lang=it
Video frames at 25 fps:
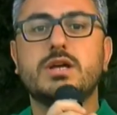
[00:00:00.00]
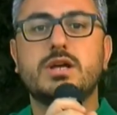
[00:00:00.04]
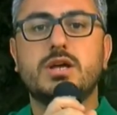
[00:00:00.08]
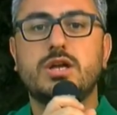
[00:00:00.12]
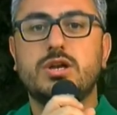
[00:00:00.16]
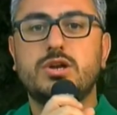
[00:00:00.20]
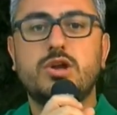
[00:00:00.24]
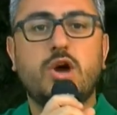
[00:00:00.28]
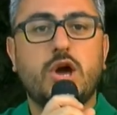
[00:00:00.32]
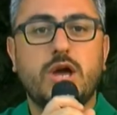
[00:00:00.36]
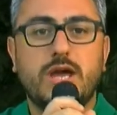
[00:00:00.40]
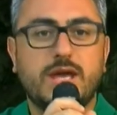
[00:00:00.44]

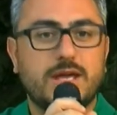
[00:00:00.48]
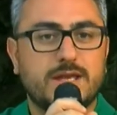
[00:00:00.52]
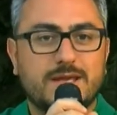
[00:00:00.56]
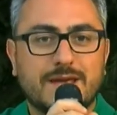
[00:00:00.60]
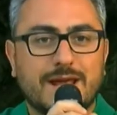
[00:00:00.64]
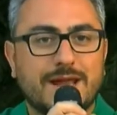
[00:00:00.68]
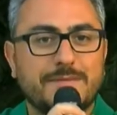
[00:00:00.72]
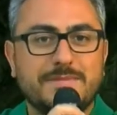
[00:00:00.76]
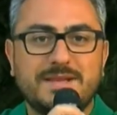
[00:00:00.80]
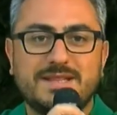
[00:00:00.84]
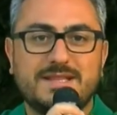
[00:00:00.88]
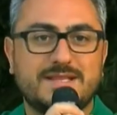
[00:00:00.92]
Noi
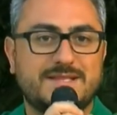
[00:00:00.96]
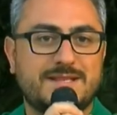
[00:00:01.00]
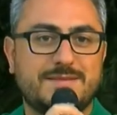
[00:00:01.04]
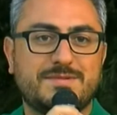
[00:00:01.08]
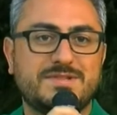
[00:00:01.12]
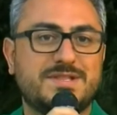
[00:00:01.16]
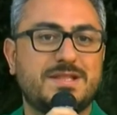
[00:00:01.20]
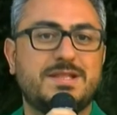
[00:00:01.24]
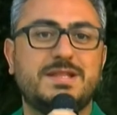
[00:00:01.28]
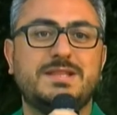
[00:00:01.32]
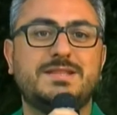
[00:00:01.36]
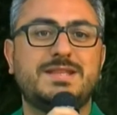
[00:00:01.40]
chiaramente siamo
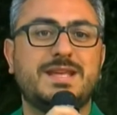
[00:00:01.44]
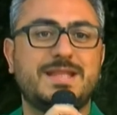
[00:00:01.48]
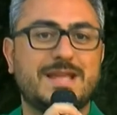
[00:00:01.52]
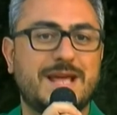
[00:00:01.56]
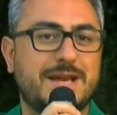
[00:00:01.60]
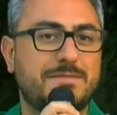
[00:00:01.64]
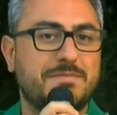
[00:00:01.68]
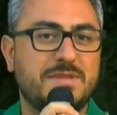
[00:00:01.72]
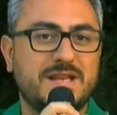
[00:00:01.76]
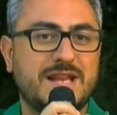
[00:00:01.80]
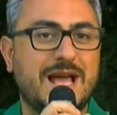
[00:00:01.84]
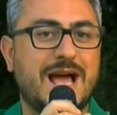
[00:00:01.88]
stati
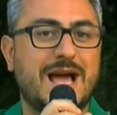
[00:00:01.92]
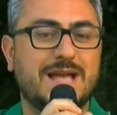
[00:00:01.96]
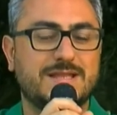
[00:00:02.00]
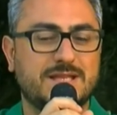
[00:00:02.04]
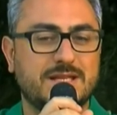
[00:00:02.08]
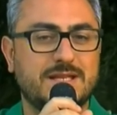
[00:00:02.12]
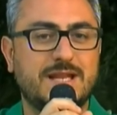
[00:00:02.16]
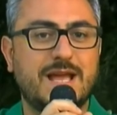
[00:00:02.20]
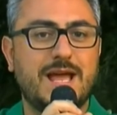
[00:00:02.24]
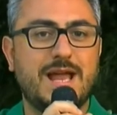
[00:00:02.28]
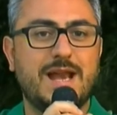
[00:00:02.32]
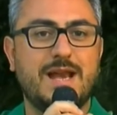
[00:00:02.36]
determinati
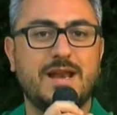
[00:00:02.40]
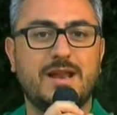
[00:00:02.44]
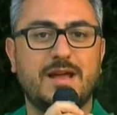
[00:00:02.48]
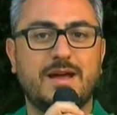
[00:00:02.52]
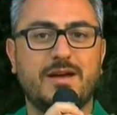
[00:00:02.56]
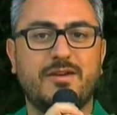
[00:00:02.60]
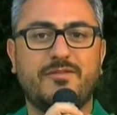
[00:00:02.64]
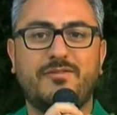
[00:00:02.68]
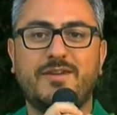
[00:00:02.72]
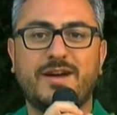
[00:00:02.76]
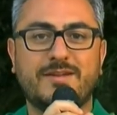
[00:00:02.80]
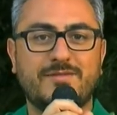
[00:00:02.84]

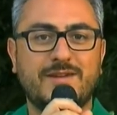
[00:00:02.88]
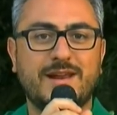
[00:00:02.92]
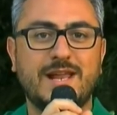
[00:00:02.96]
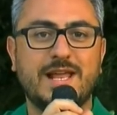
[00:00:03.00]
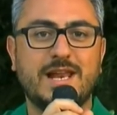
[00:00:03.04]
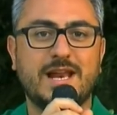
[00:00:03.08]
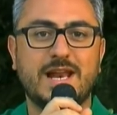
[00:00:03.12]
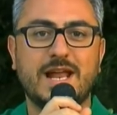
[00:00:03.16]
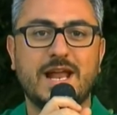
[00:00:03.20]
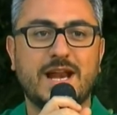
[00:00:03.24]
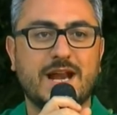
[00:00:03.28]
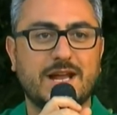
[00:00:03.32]
nel far
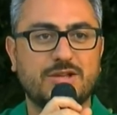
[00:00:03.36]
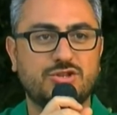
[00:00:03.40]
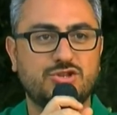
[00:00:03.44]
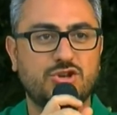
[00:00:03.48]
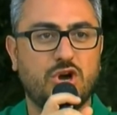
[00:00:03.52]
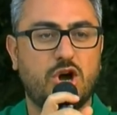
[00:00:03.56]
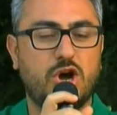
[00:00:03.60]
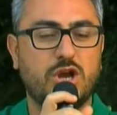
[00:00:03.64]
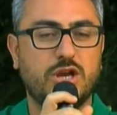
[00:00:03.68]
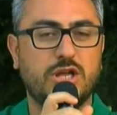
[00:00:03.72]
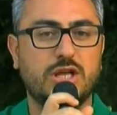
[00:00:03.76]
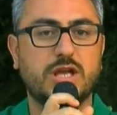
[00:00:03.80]
valere le
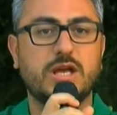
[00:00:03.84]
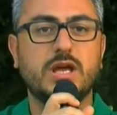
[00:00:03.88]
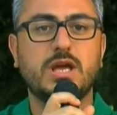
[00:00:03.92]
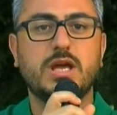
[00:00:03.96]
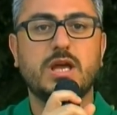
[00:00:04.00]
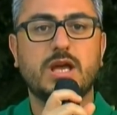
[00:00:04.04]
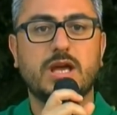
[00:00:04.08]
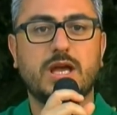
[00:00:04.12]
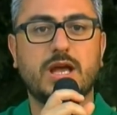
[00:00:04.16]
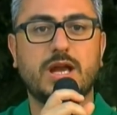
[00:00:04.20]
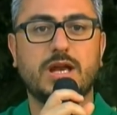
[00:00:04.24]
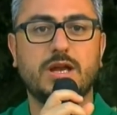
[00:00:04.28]
ragioni
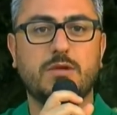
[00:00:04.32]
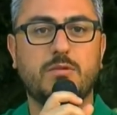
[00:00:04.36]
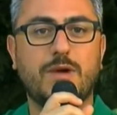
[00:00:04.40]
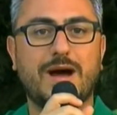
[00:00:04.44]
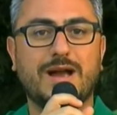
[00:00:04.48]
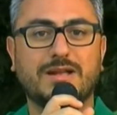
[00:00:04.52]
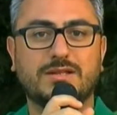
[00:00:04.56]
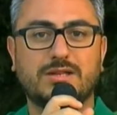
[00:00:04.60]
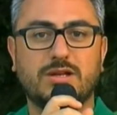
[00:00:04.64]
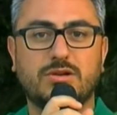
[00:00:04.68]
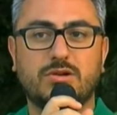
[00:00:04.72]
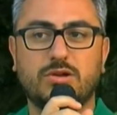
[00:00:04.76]
che
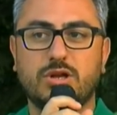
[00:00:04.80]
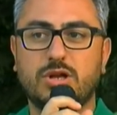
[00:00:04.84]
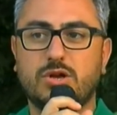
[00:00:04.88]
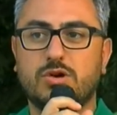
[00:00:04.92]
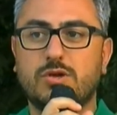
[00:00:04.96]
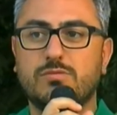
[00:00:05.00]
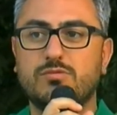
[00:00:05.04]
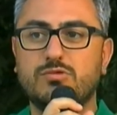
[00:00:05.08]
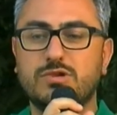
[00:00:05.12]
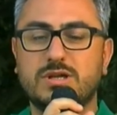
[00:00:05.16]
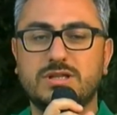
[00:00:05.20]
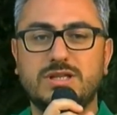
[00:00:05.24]
riguardano il
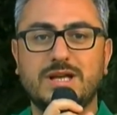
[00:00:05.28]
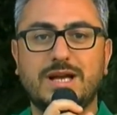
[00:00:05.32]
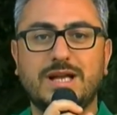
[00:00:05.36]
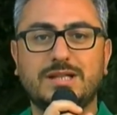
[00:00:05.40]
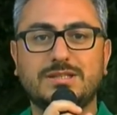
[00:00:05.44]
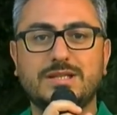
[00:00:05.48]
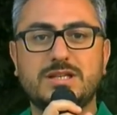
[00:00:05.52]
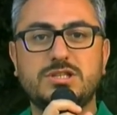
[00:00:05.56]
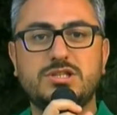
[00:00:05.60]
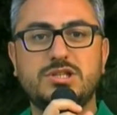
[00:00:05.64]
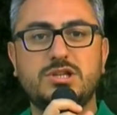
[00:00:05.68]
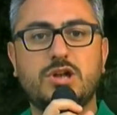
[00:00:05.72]
comune di
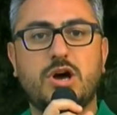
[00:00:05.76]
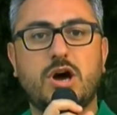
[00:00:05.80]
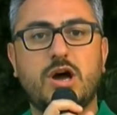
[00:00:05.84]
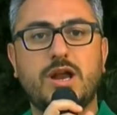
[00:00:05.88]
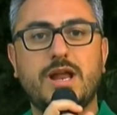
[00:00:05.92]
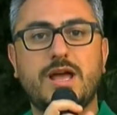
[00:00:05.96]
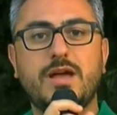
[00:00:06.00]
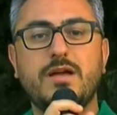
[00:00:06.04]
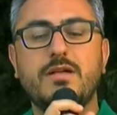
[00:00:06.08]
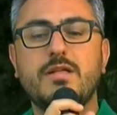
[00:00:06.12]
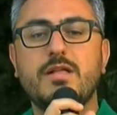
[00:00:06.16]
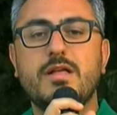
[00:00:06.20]

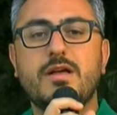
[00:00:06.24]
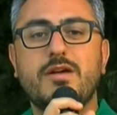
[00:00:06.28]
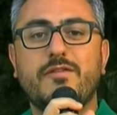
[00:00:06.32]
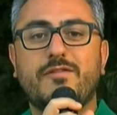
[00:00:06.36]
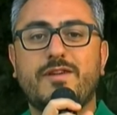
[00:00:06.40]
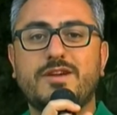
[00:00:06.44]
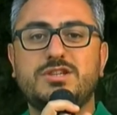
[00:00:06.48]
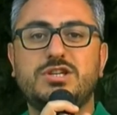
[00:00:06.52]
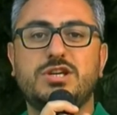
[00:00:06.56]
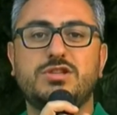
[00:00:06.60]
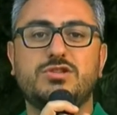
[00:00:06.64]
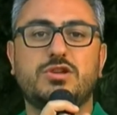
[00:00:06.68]
Caltagirone
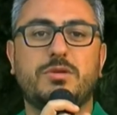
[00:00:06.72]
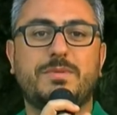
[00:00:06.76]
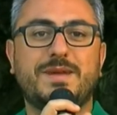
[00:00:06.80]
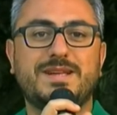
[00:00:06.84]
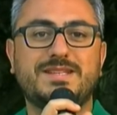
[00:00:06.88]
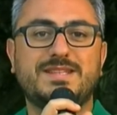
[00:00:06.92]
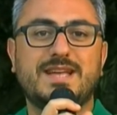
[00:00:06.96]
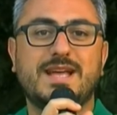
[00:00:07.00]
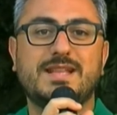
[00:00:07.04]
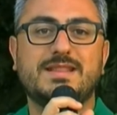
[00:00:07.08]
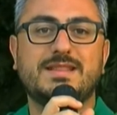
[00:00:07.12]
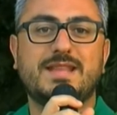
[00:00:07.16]
facendo
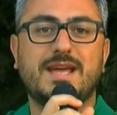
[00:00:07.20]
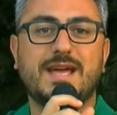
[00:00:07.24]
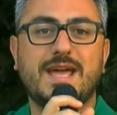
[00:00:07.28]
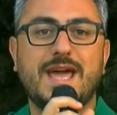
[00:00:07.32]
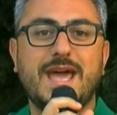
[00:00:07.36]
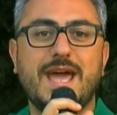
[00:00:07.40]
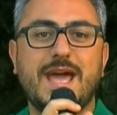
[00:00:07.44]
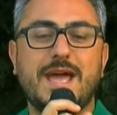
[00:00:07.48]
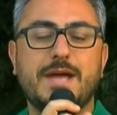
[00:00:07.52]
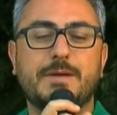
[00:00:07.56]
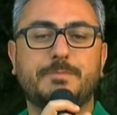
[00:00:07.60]
presente che